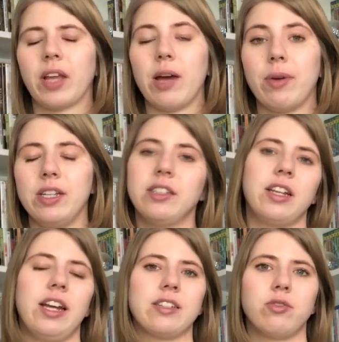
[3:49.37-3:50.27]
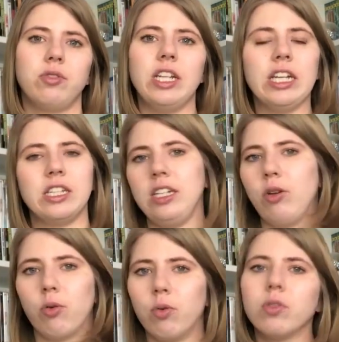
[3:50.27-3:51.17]
aber ist da jetzt nun nicht die
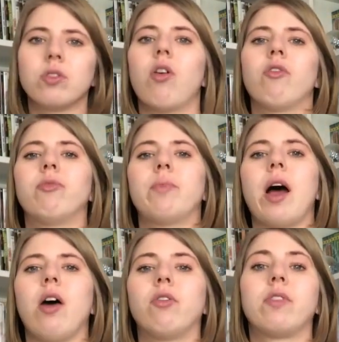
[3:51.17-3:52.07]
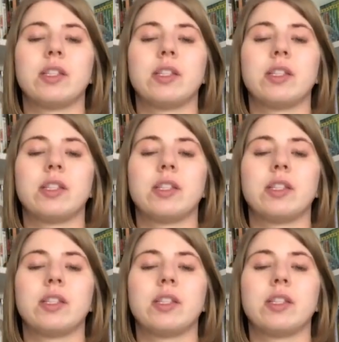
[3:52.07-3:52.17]
große Offenbarung,